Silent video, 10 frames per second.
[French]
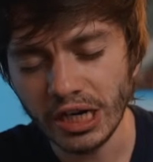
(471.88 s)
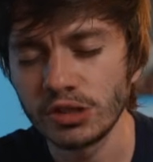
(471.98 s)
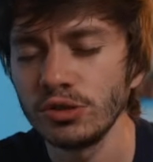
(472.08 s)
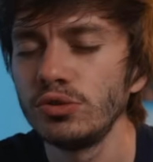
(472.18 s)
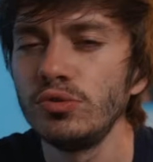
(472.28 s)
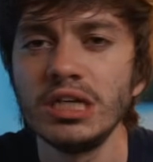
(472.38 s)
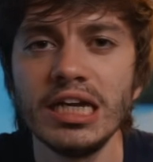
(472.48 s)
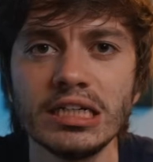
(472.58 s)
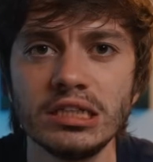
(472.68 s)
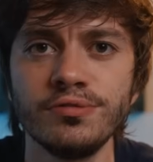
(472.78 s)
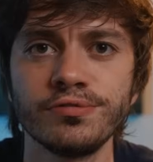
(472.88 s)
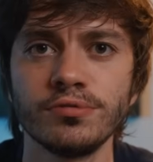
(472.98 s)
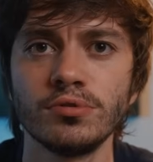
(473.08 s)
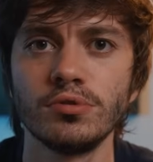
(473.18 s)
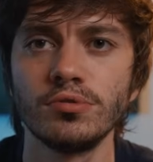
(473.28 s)
quelque chose de négatif.
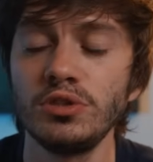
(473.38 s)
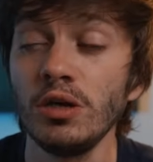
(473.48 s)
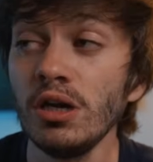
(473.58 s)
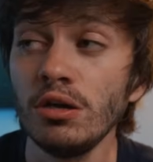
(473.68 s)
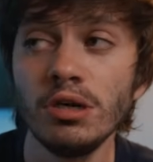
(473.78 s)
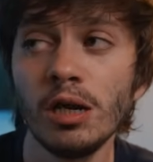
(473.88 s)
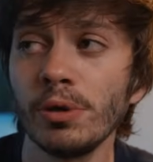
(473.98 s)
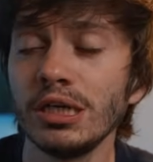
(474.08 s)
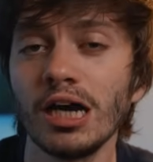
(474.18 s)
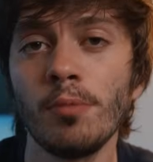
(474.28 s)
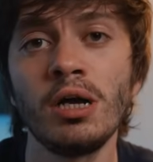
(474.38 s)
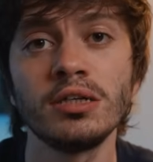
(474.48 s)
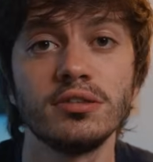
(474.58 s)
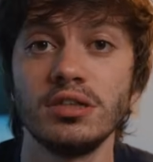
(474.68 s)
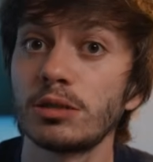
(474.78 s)
On se dit, ouais, lui, il a pris le
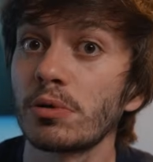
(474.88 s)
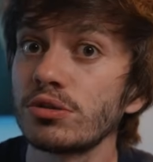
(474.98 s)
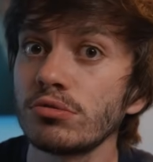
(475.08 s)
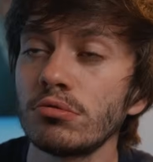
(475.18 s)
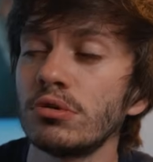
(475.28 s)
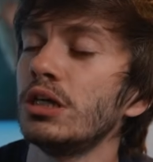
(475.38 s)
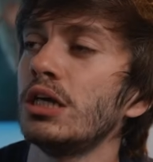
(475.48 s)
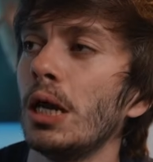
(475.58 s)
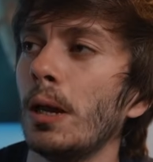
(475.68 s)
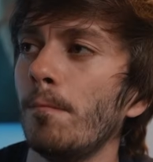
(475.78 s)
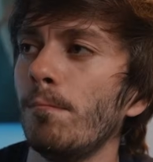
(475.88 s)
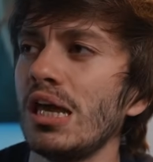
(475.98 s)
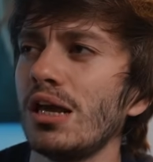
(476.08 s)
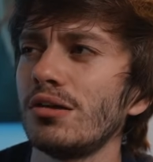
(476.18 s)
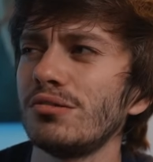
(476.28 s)
karma, c'est une expression.
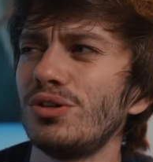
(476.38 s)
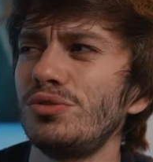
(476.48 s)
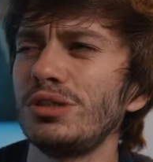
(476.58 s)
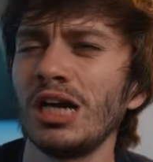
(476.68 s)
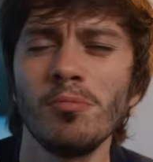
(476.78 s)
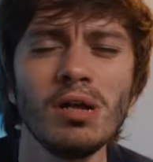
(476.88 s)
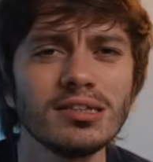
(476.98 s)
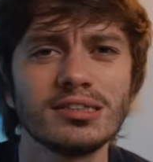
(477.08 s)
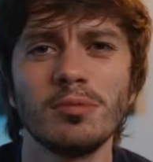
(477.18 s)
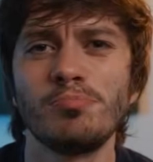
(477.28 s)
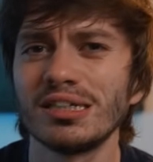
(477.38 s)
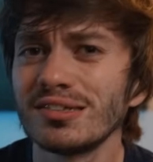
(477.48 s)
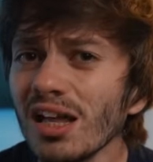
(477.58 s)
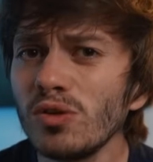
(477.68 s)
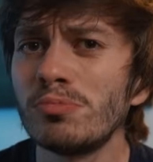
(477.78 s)
Mais le karma, c'est pas
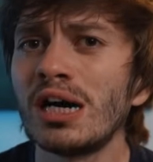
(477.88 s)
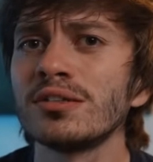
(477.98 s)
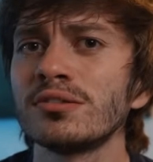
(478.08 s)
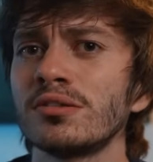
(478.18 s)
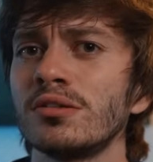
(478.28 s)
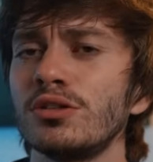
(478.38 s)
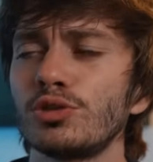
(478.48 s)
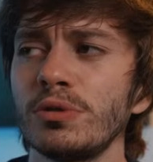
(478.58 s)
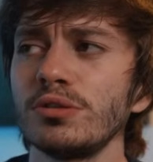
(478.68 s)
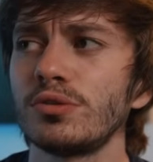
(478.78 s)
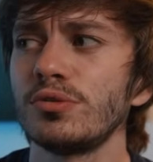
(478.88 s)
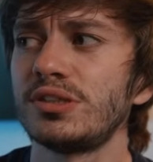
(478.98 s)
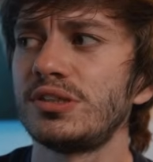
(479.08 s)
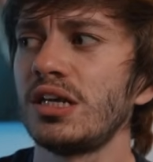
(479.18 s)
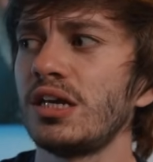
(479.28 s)
ça de base. Je pense que
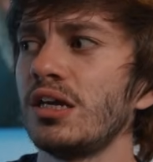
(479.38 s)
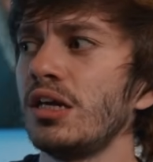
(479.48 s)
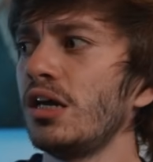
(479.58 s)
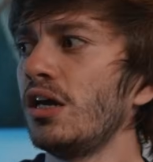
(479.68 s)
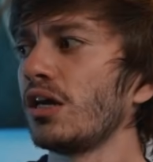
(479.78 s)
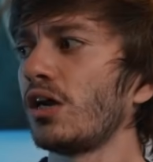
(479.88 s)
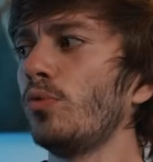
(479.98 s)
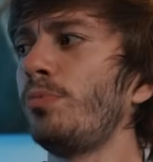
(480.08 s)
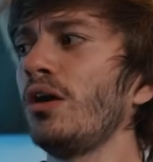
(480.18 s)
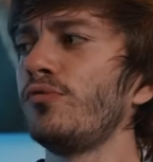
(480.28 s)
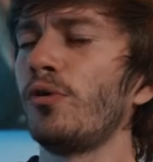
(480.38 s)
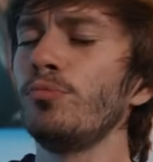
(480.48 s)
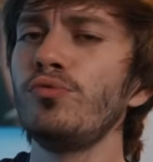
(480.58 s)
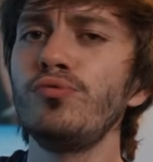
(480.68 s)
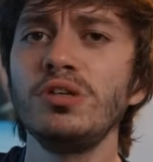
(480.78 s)
c'est quelque part une
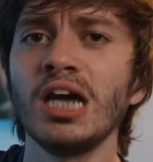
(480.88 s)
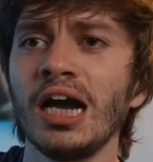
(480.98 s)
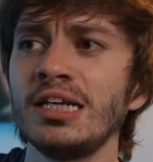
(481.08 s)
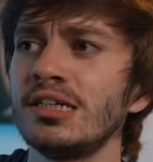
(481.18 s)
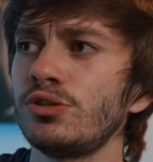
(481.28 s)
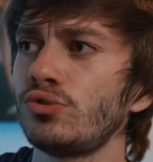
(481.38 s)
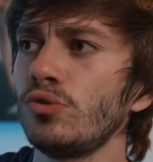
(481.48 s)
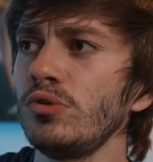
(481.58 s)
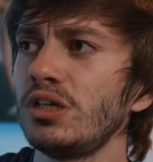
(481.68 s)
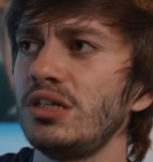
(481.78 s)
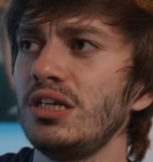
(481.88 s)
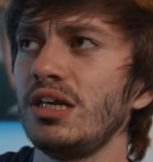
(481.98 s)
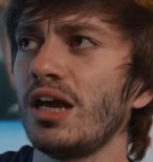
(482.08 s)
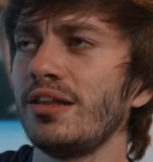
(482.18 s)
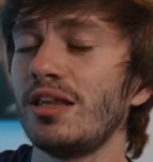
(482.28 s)
forme de vulgarisation
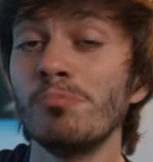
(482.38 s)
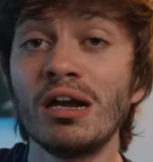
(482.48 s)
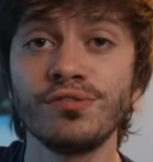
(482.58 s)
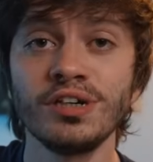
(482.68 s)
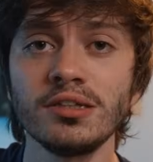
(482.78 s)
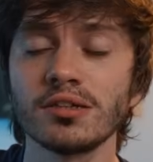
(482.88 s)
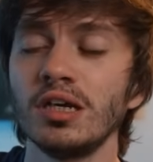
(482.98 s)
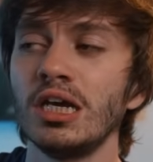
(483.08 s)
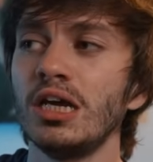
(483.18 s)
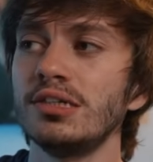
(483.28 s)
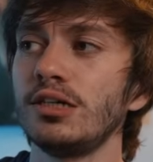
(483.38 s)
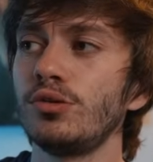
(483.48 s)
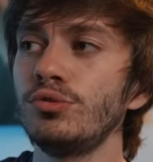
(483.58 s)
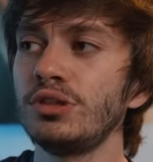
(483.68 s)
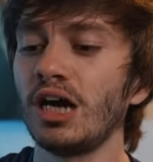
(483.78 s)
qui a été mal faite. C'est
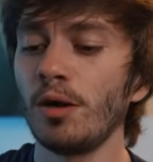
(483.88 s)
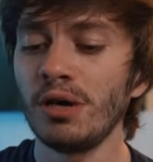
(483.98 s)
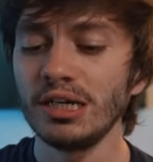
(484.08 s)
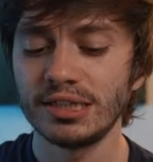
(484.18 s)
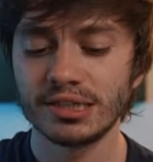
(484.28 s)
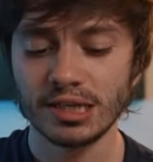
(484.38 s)
que le karma, c'est